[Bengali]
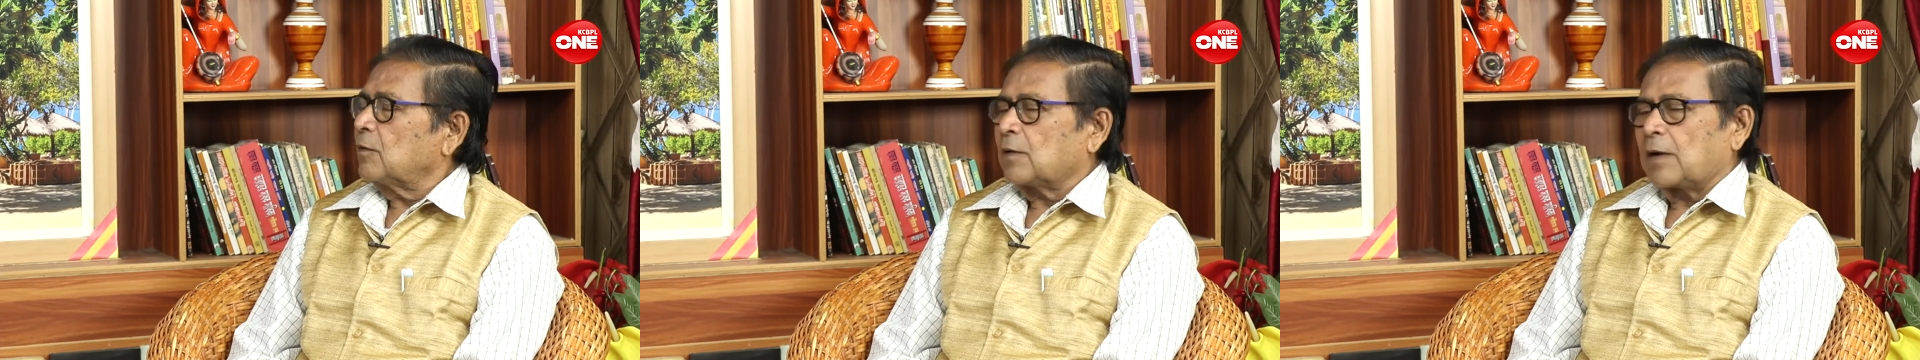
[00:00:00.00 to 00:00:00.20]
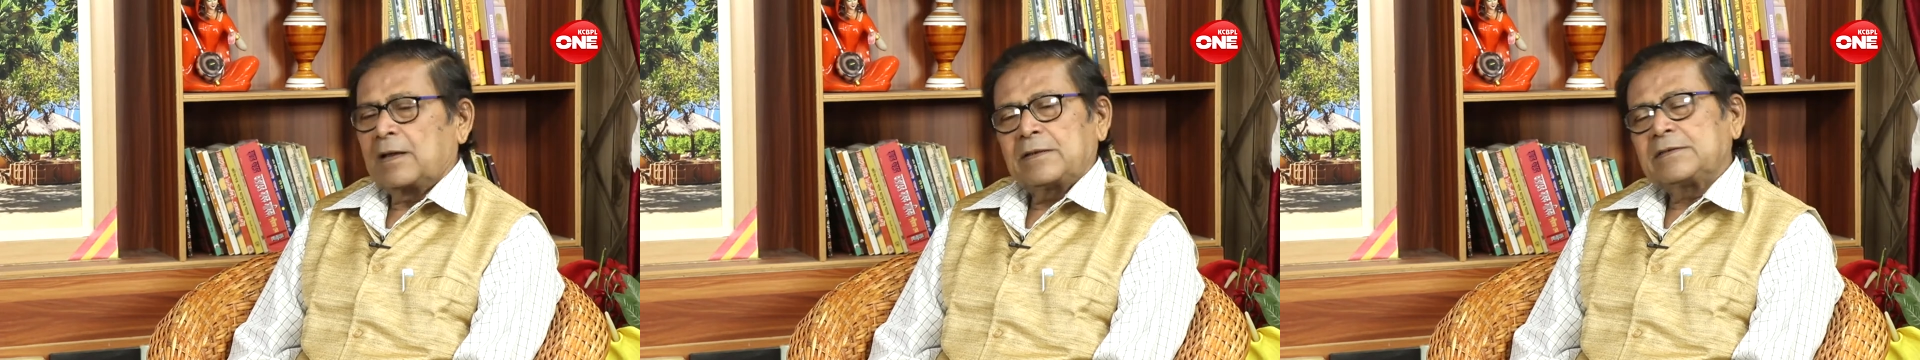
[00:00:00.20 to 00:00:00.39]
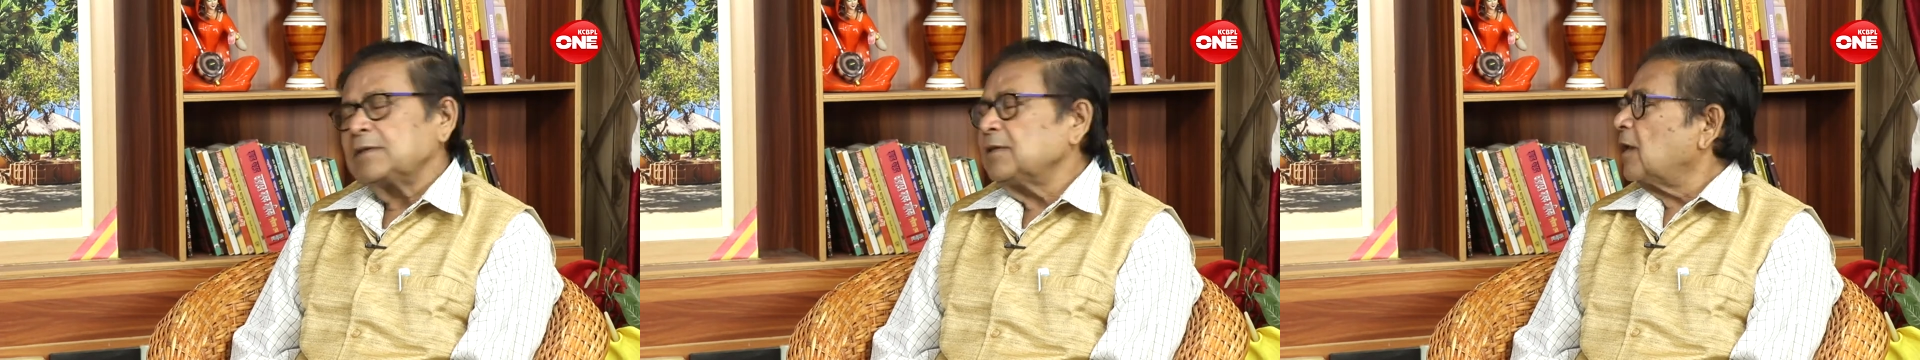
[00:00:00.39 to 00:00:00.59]

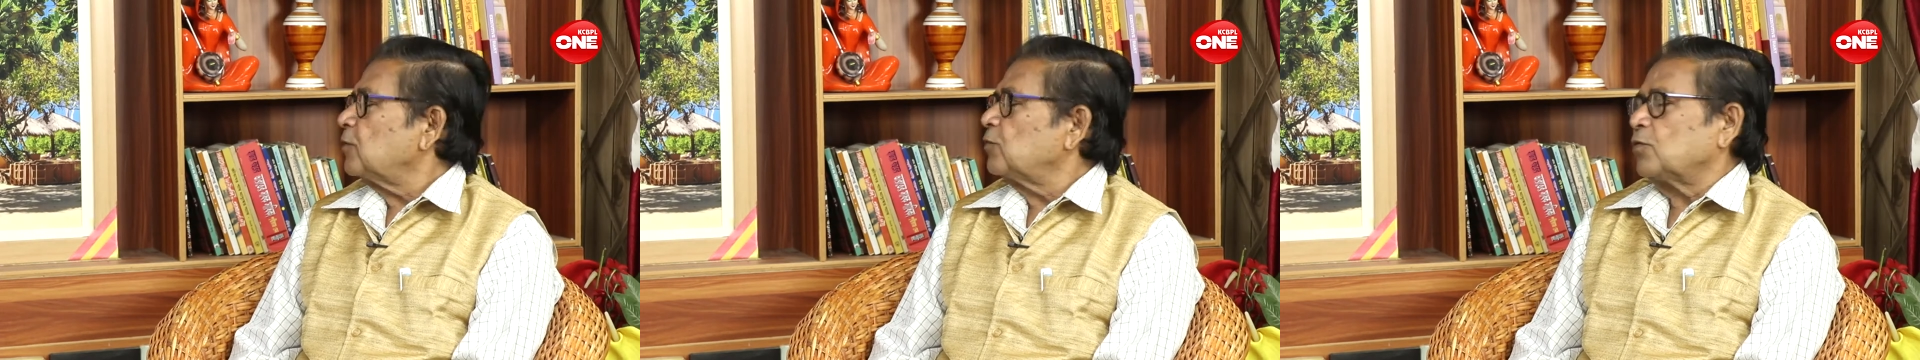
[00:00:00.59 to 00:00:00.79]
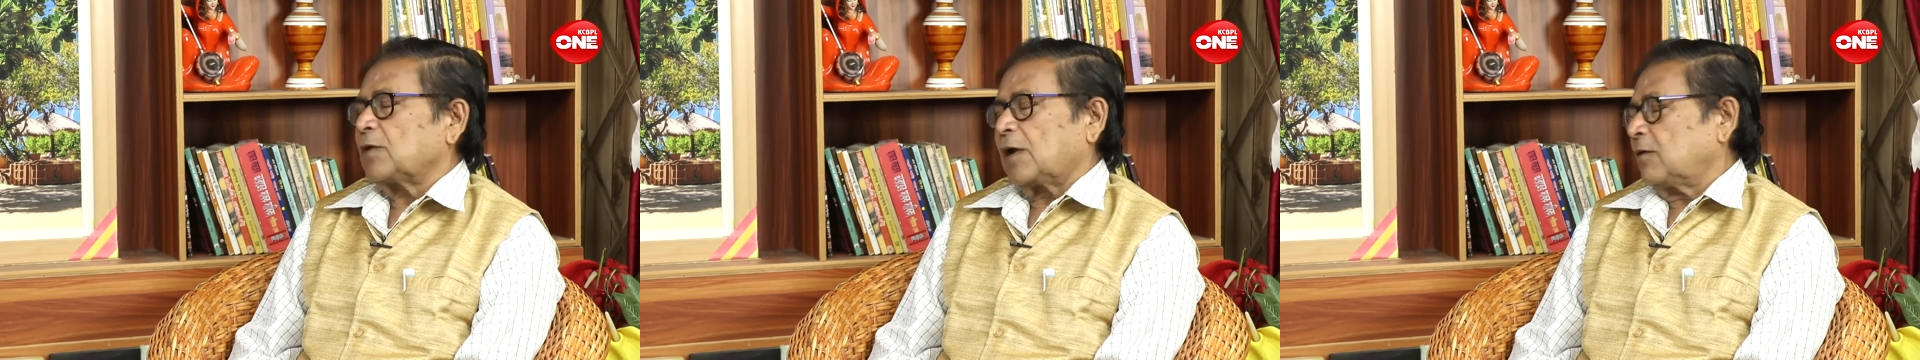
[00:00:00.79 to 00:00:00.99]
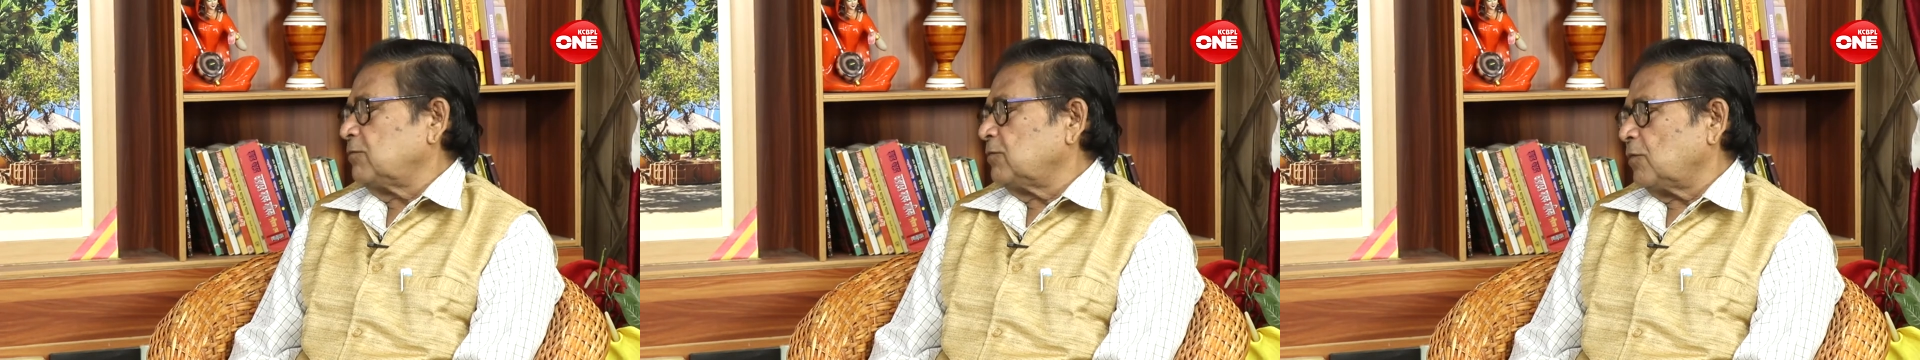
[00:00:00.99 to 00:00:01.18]
রাজিন্দা তো
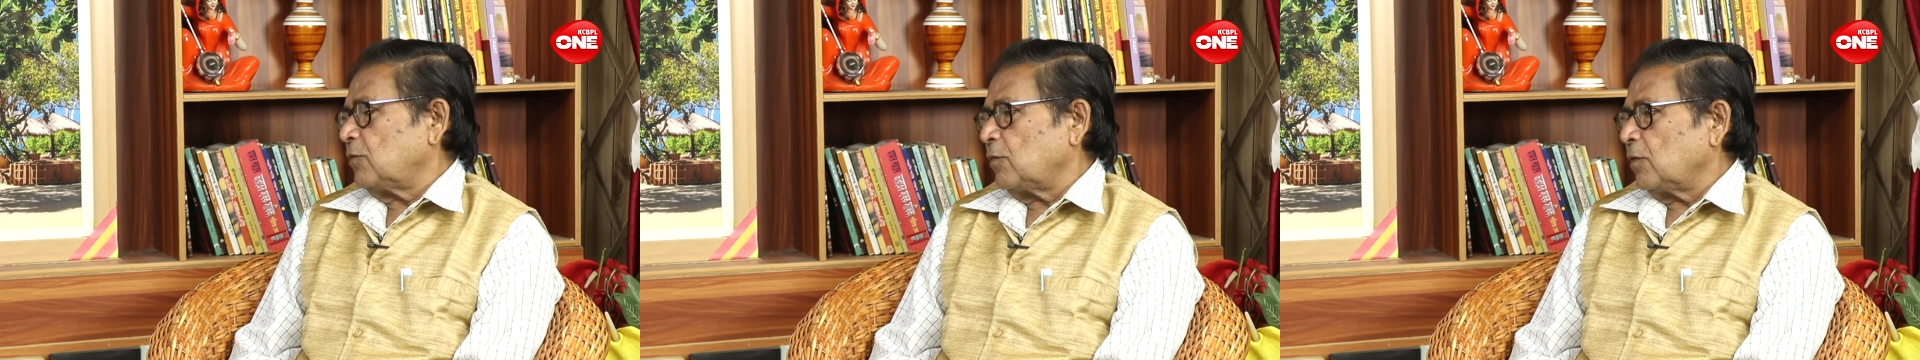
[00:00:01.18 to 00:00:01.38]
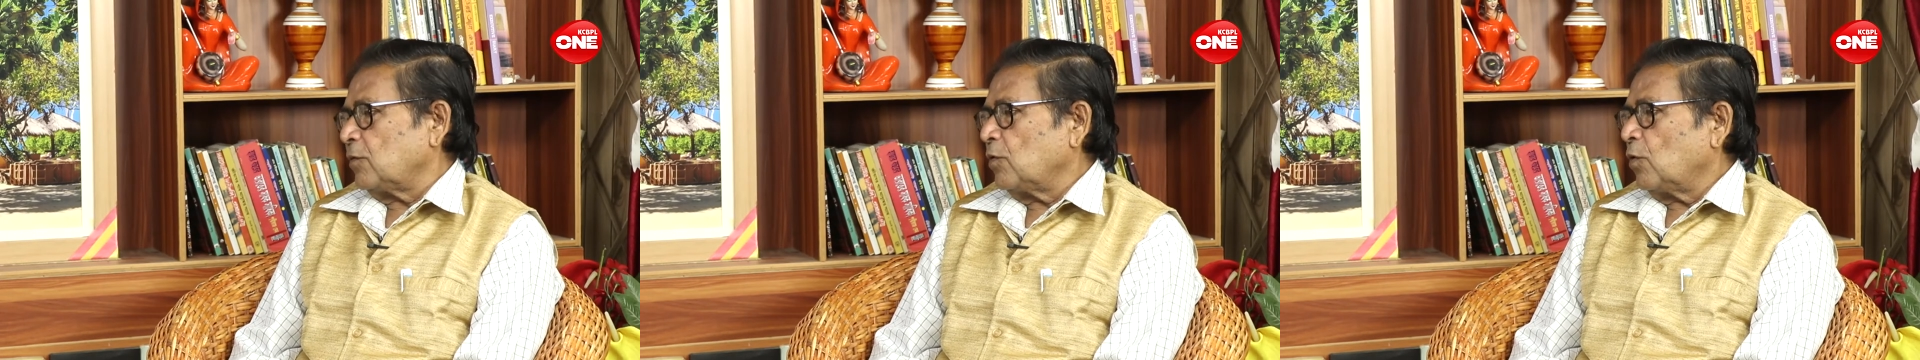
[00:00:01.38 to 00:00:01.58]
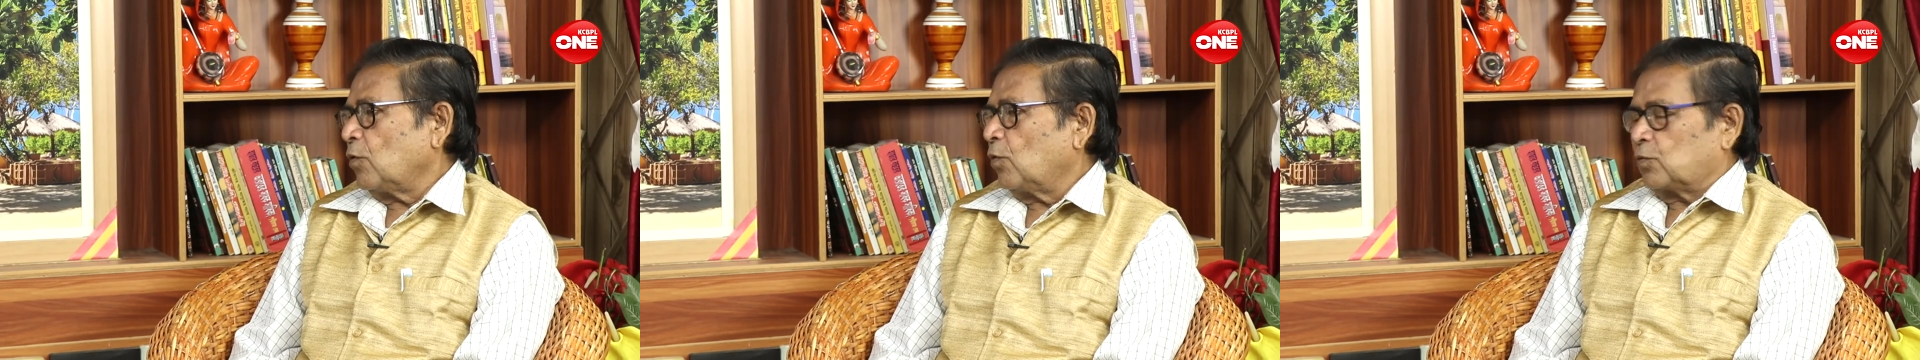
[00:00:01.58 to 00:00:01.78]
জান
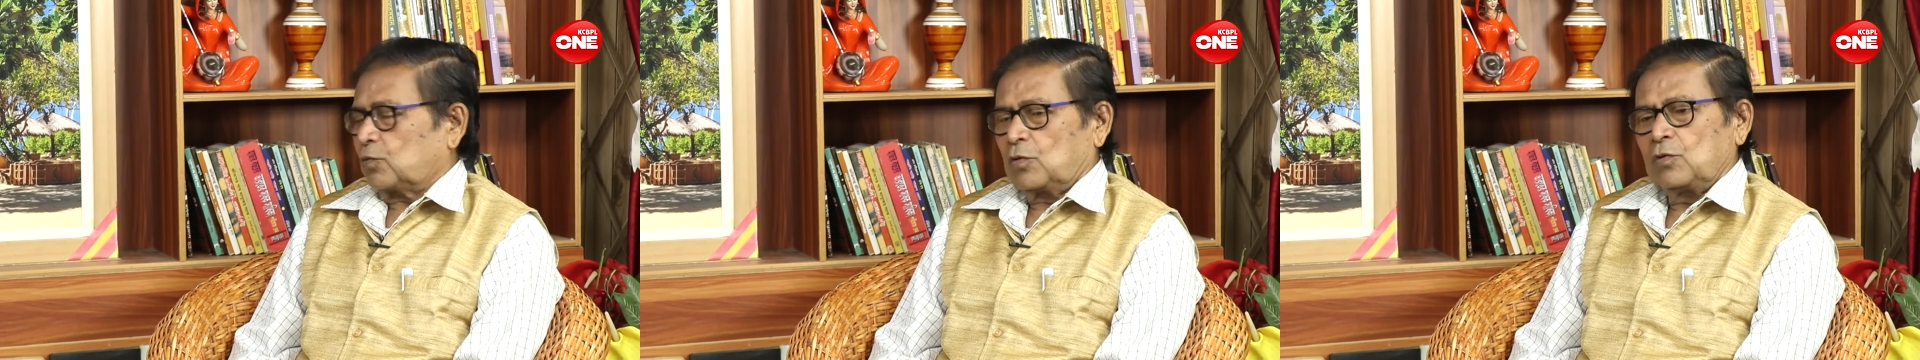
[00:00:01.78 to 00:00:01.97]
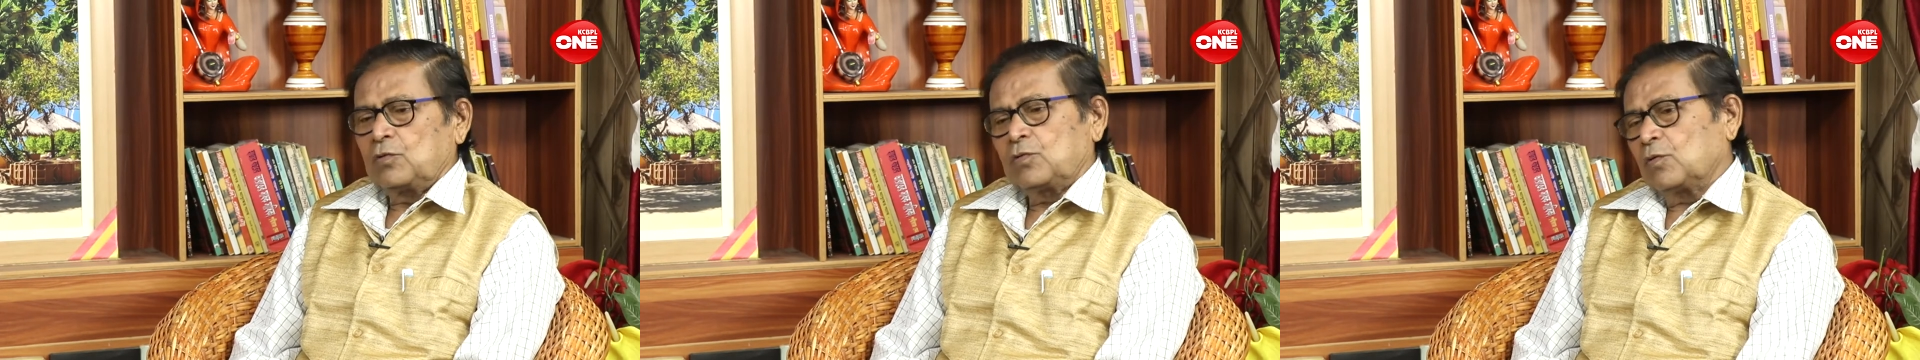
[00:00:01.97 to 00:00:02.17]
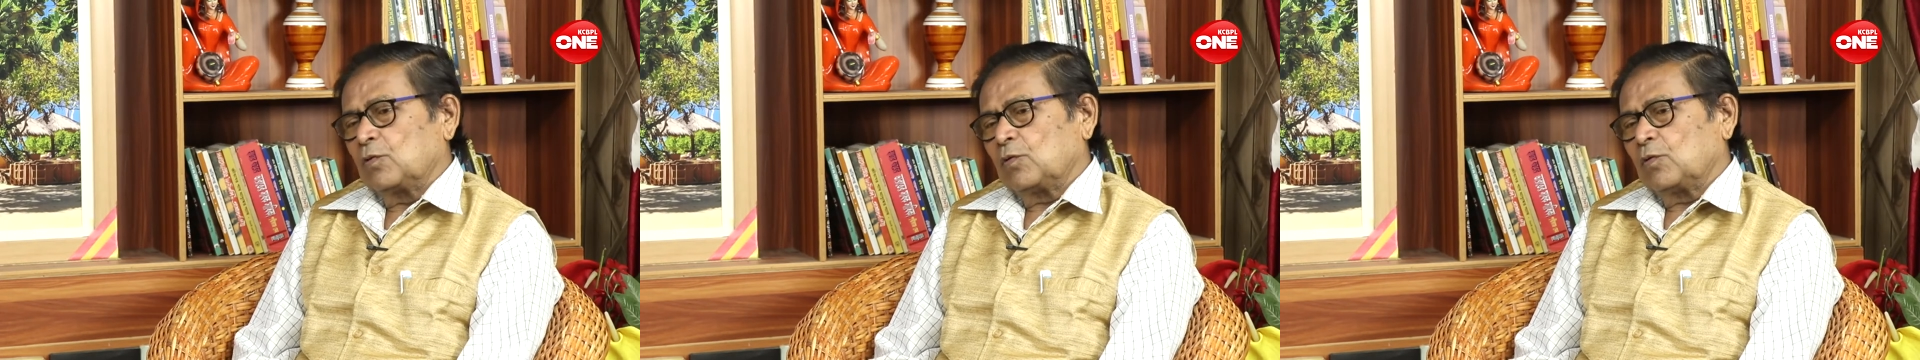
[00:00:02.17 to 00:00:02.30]
অত্যন্ত